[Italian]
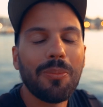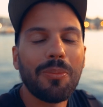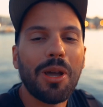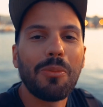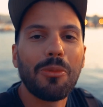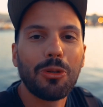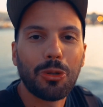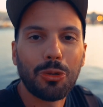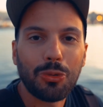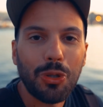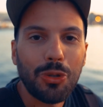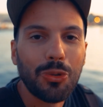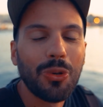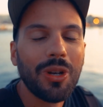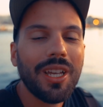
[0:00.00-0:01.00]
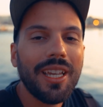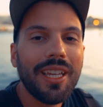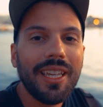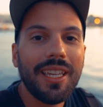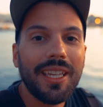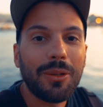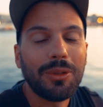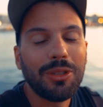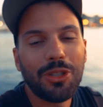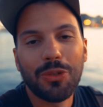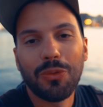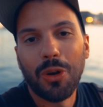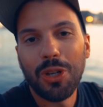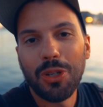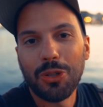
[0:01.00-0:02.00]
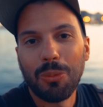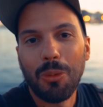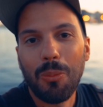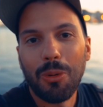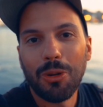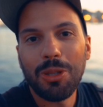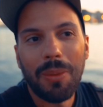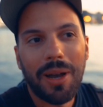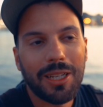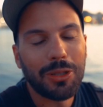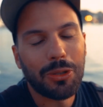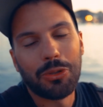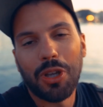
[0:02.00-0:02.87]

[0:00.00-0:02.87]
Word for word: ma è molto su e giù e quindi ci vuole insomma un po' di manico,